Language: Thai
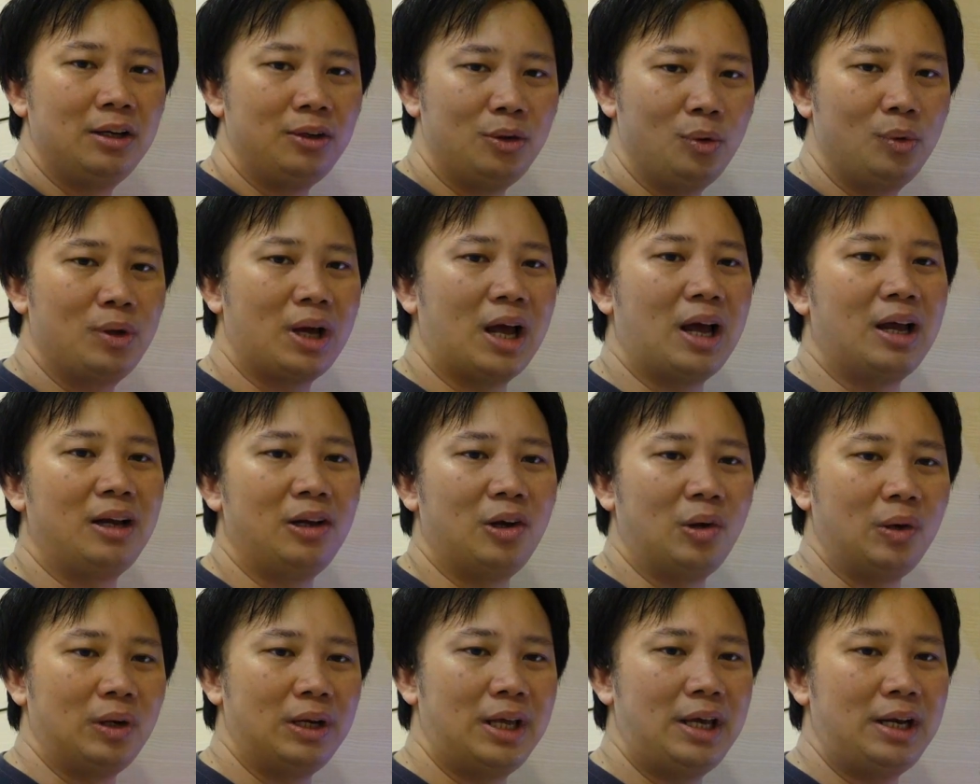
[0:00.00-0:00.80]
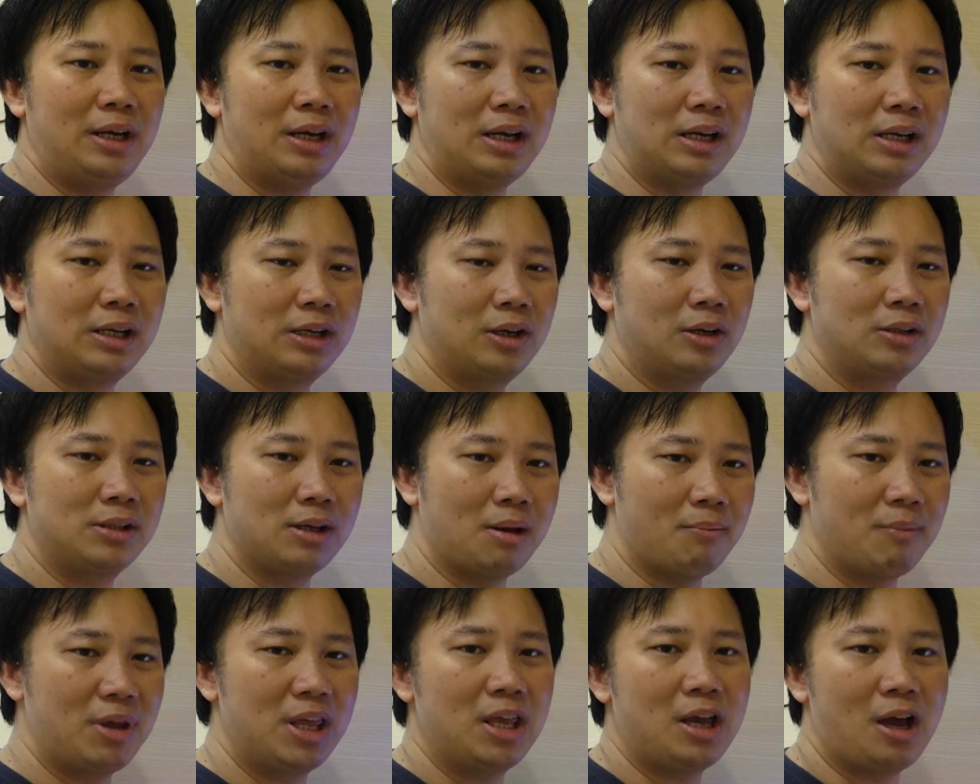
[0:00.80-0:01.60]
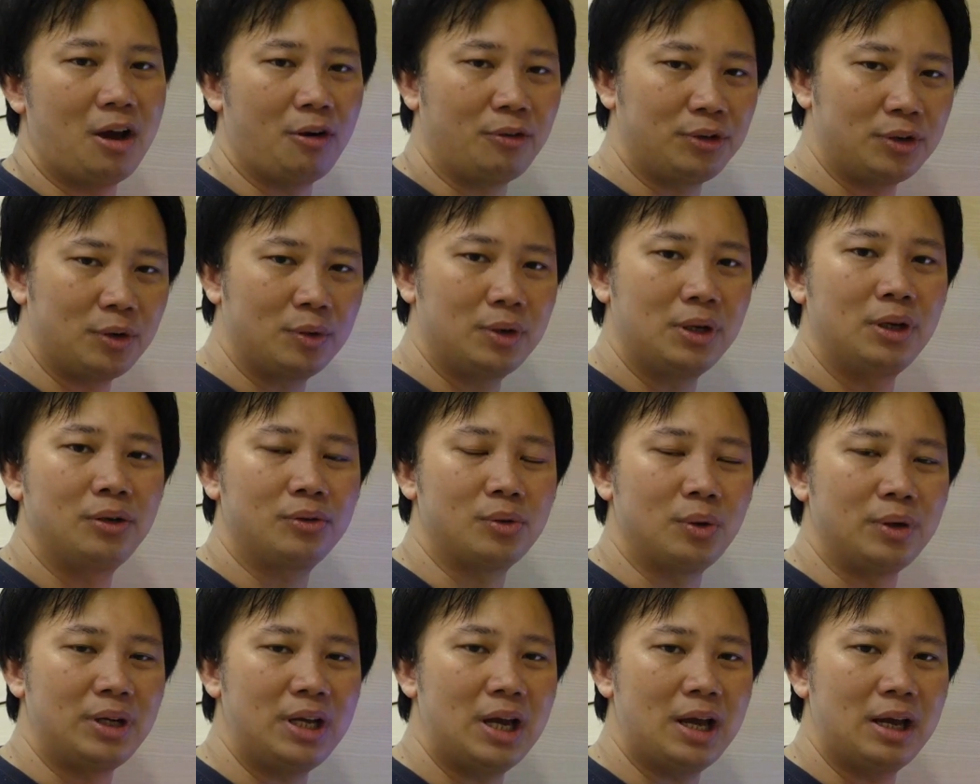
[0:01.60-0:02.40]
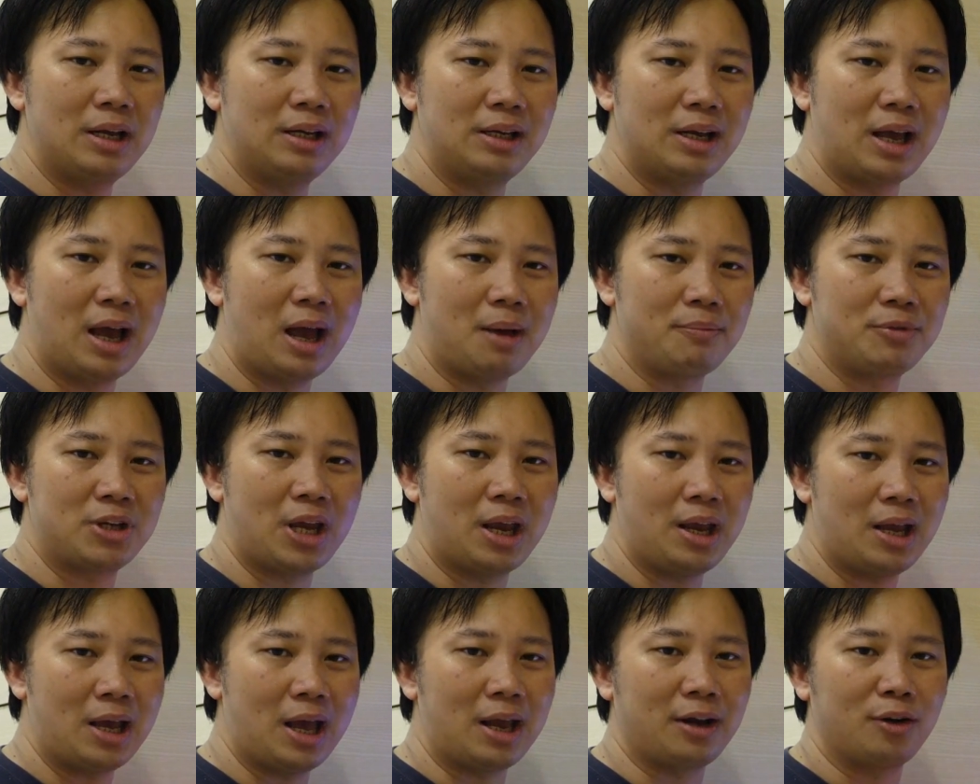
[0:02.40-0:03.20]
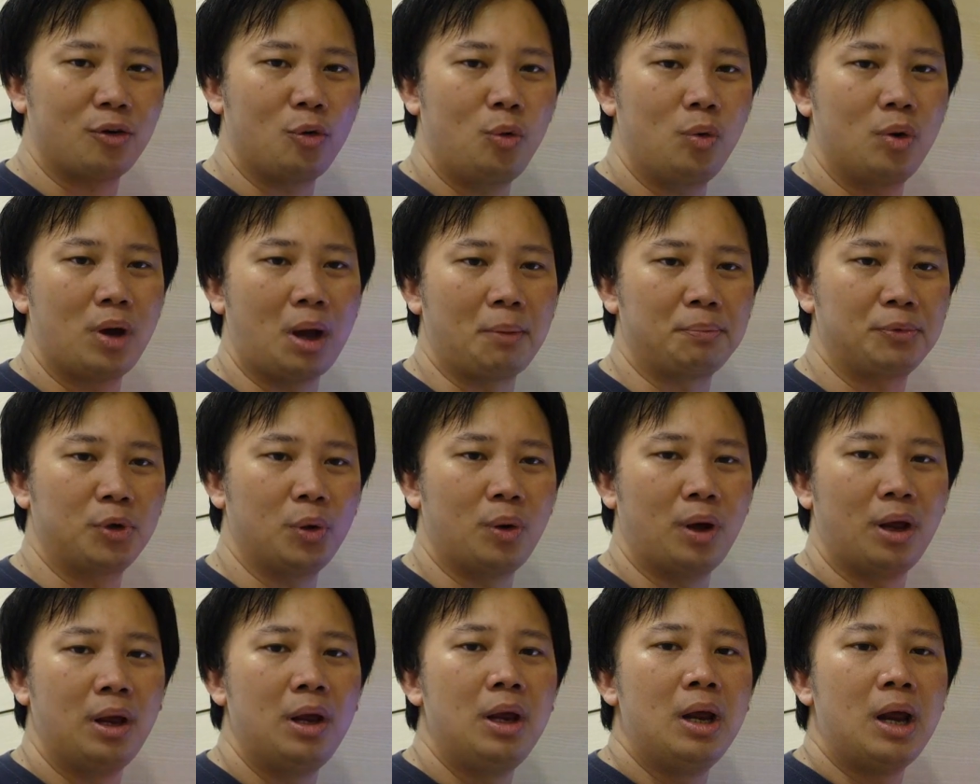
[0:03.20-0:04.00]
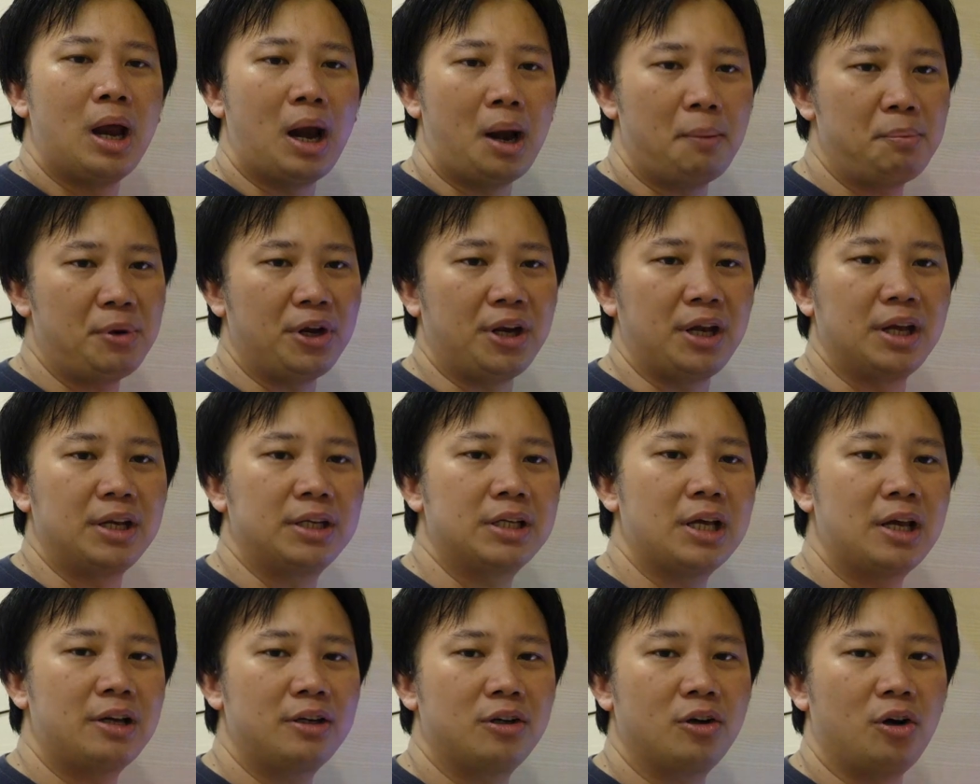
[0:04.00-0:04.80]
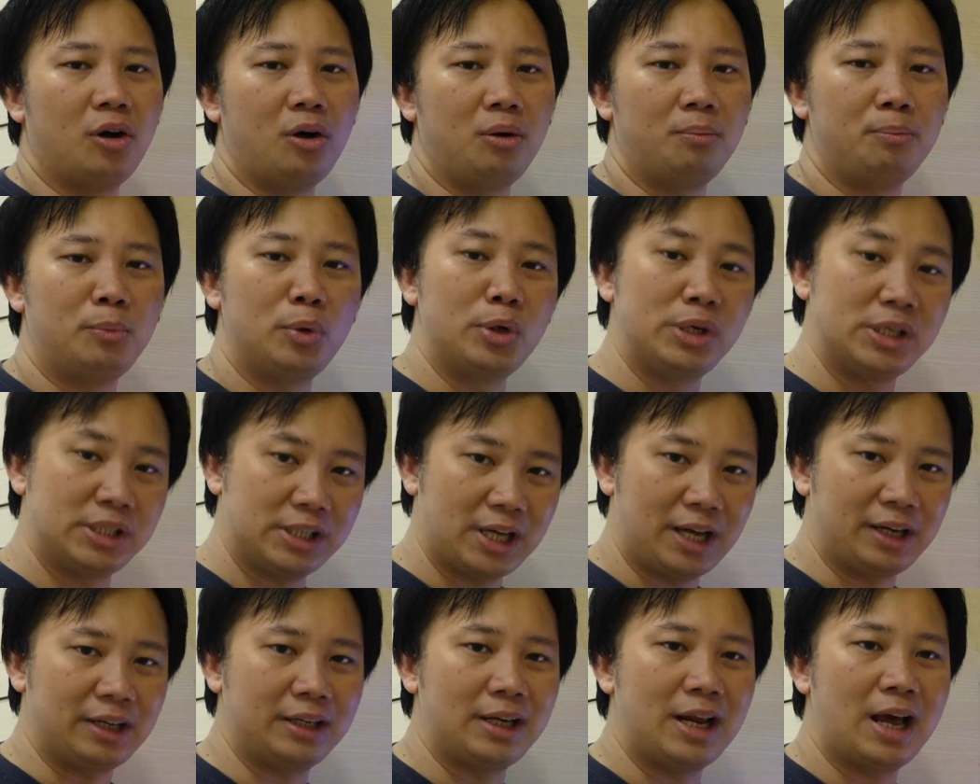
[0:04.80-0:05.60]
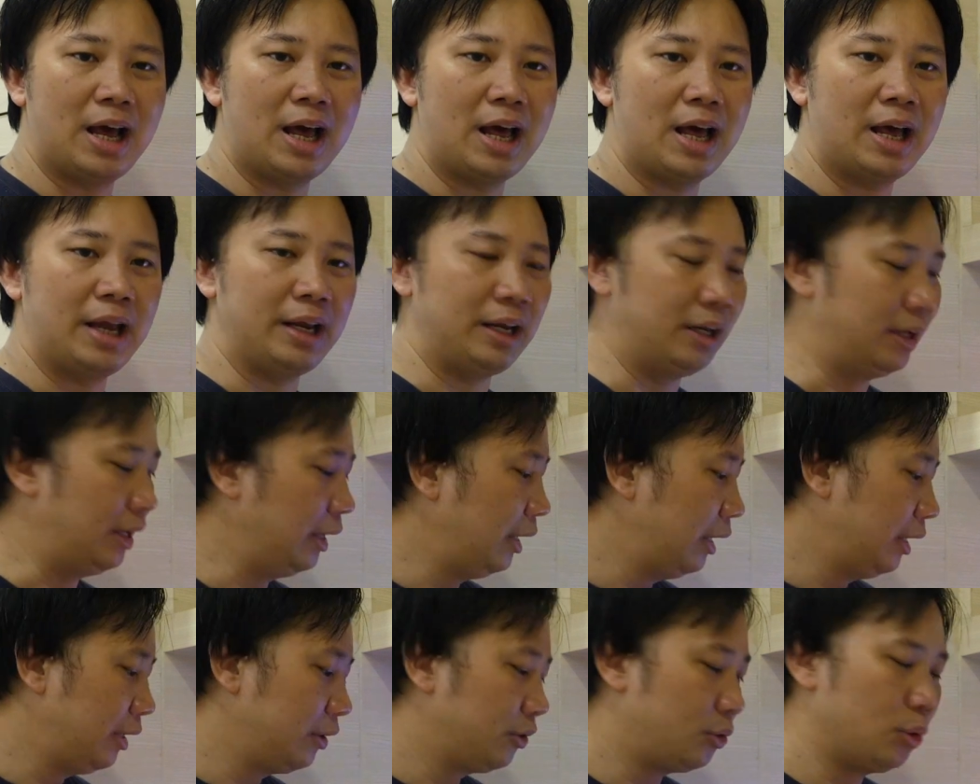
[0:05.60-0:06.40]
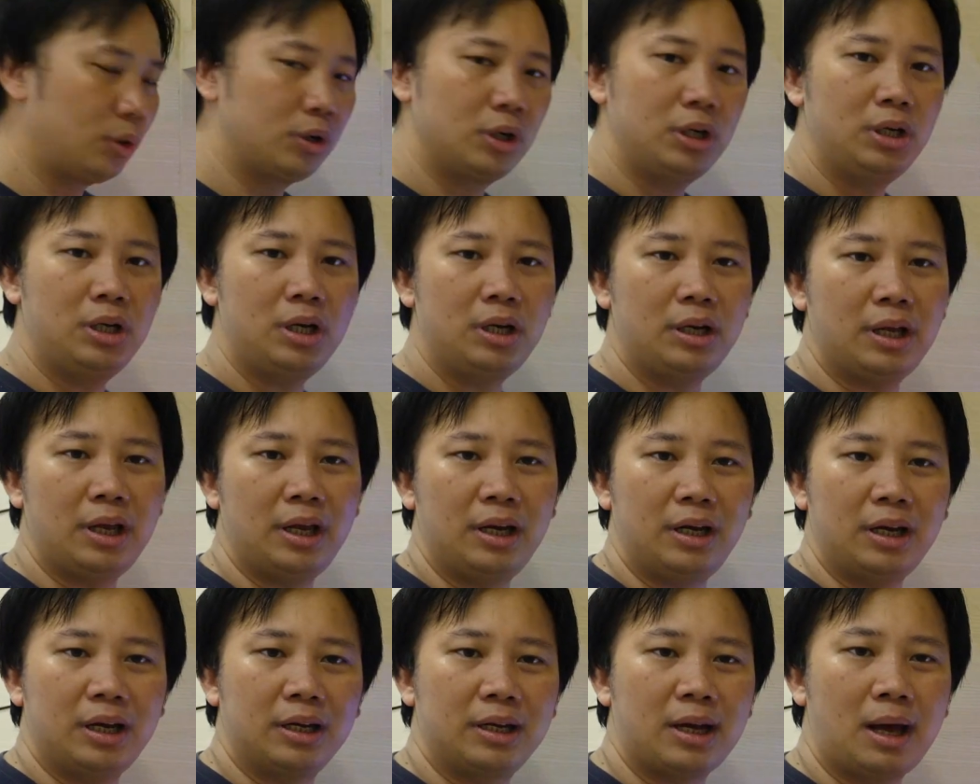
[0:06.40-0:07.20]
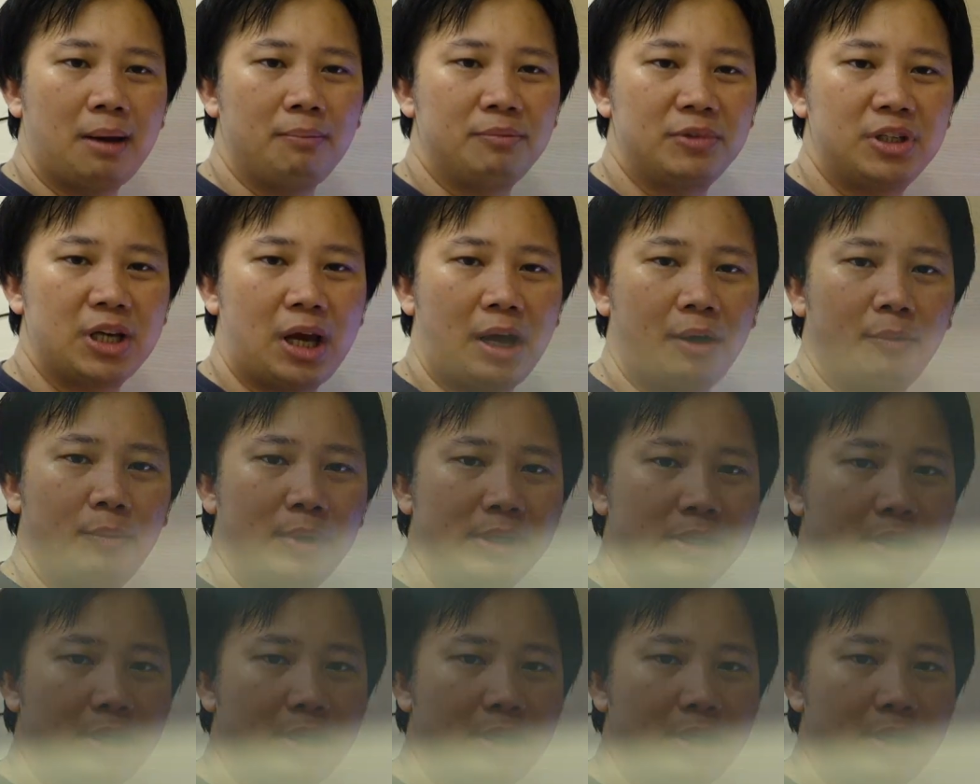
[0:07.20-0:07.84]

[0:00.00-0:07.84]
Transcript: ลูกค้าลองเล่น ก็สามารถจะเอาเจ้าเครื่องตัวนี้นะครับใช้งานคู่กับตัวแอปพลิเคชันของบริษัทได้ ตัวเครื่องเองเนี่ยทำจากวั